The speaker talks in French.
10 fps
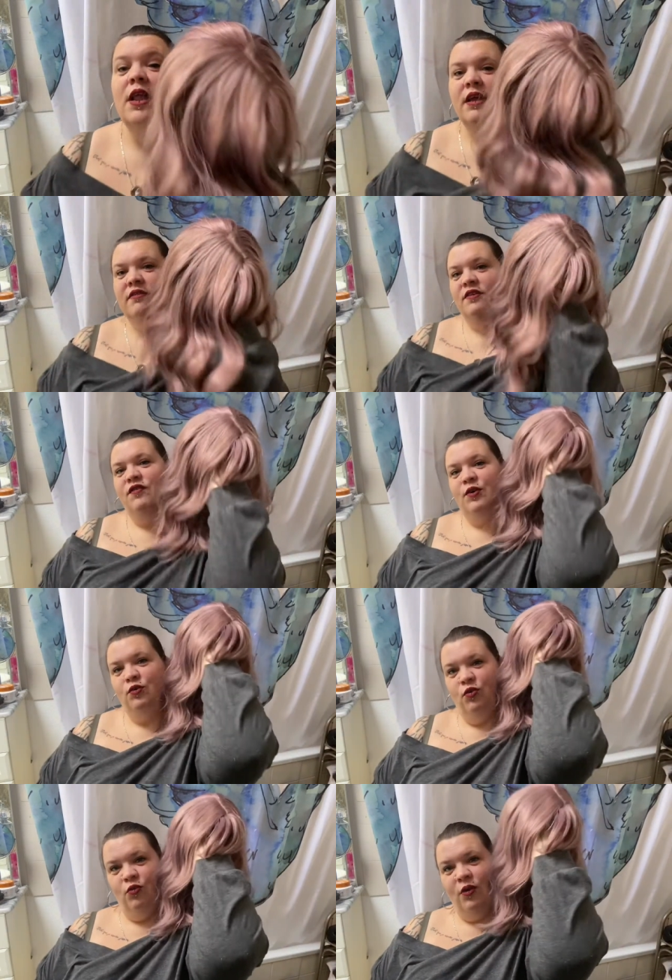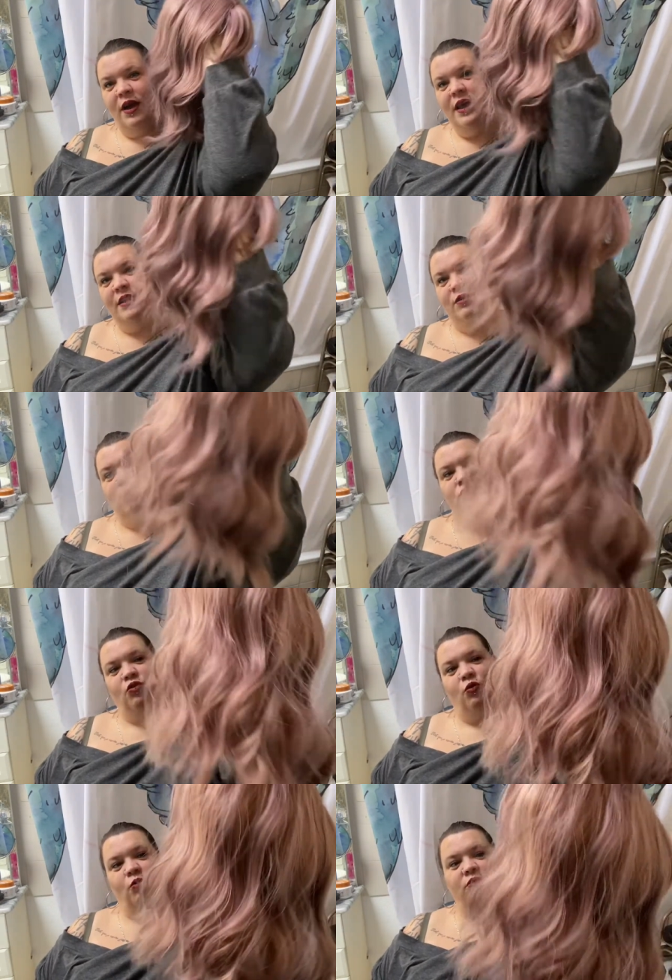Ce qui fait que de loin, elle donne ce
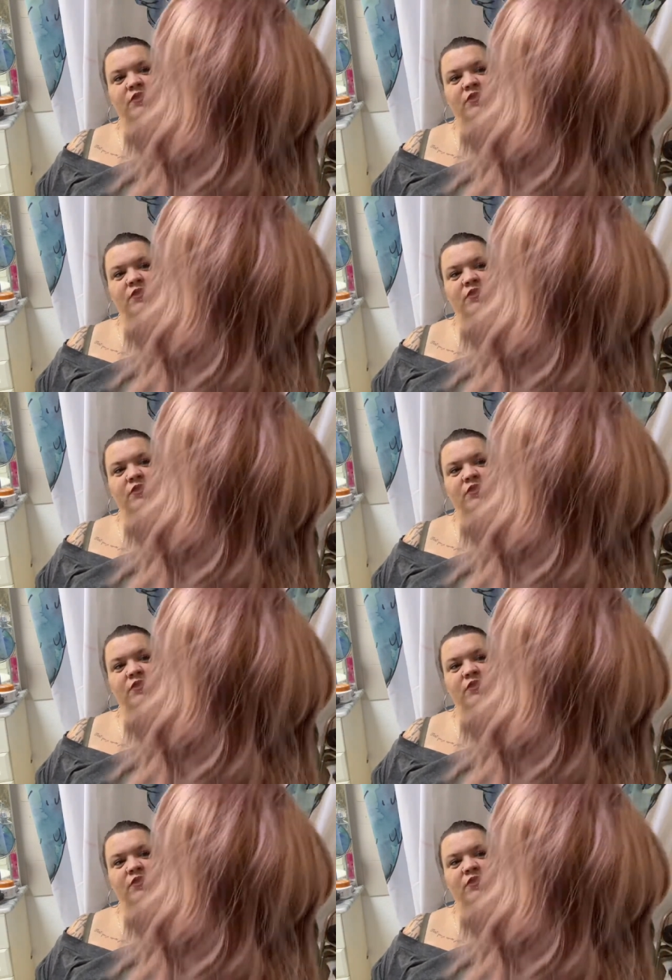rose